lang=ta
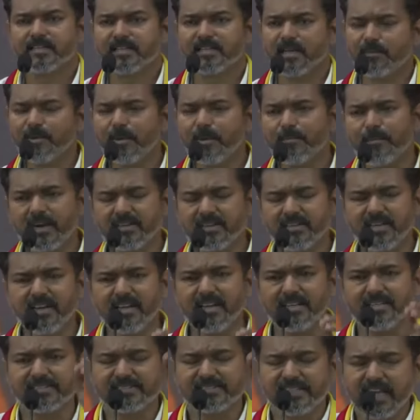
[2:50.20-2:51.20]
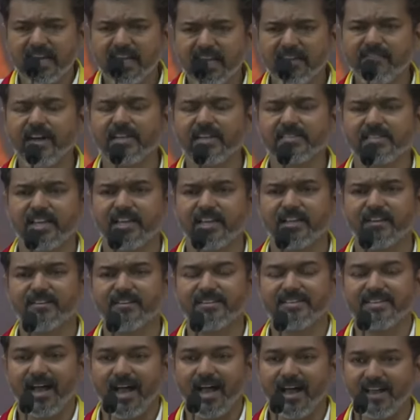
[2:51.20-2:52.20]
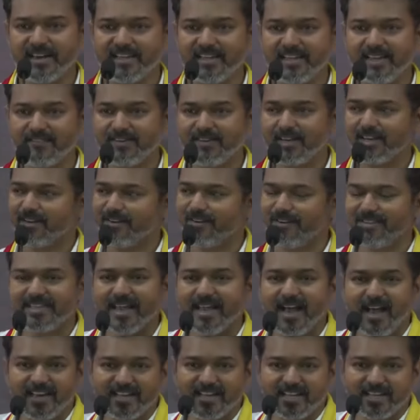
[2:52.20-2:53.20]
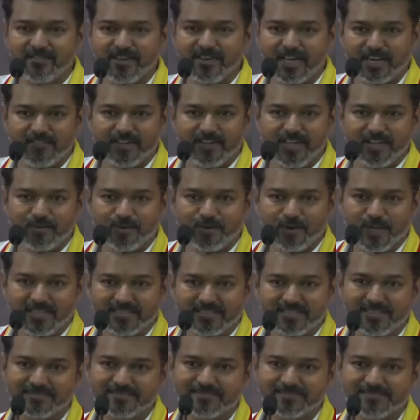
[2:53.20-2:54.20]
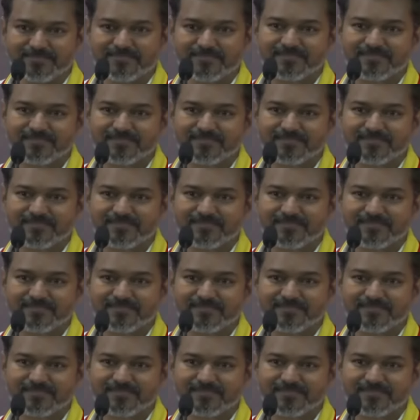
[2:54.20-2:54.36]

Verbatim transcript: நம்ம மக்களுக்கு தெளிவா தெரியும் யார் இங்க வரணும் யார் இங்க வரவே கூடாதுன்னு